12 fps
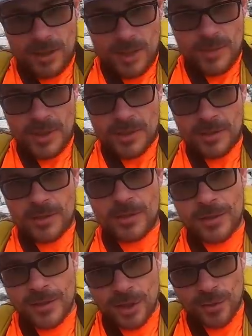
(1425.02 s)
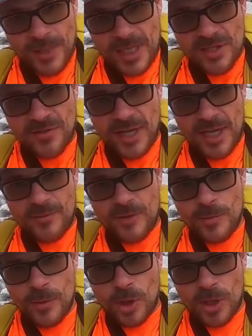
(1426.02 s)
Ich bin schmerzfrei im
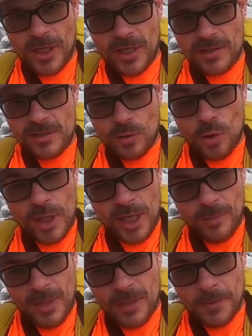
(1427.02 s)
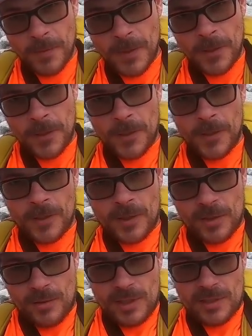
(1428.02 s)
Wimbachkreis angekommen.
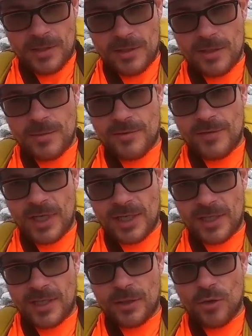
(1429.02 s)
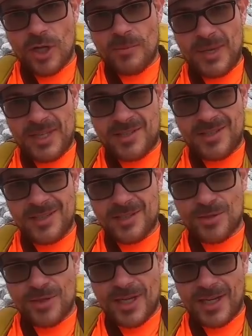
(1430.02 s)
Das heißt, es ist mir wirklich gelungen, mein Ziel
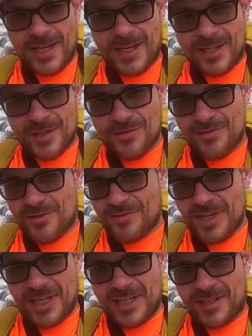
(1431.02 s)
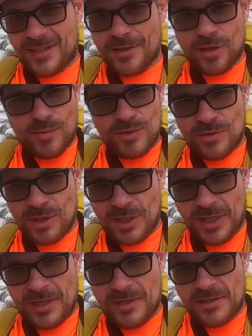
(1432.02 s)
zu erreichen, zu verwirklichen. Ich habe es noch nicht
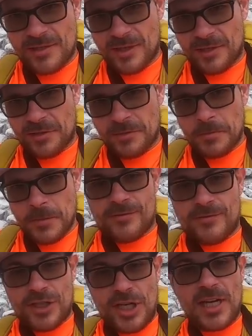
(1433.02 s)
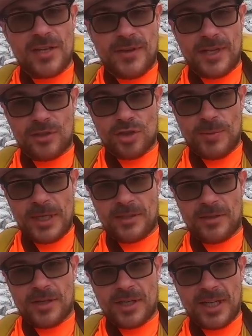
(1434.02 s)
realisiert. Wahrscheinlich werde ich dann
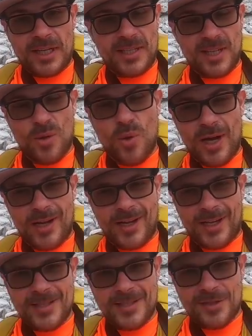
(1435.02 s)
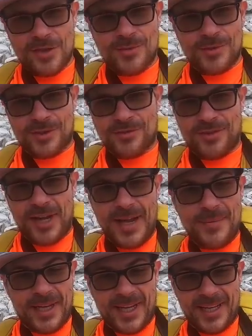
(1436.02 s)
später noch einen richtig argen Grinser haben und
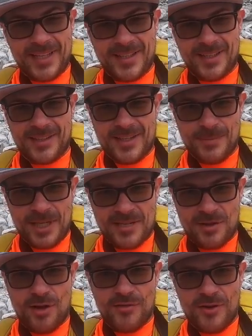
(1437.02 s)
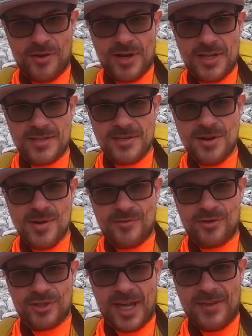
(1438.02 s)
freue mich richtig, dass mir das aufgegangen ist, innerhalb
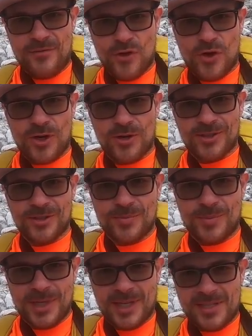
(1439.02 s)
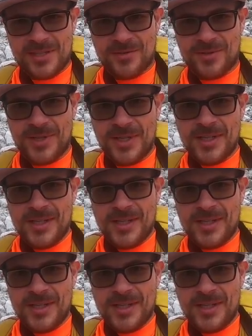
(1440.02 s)
von drei Wochen nach der Operation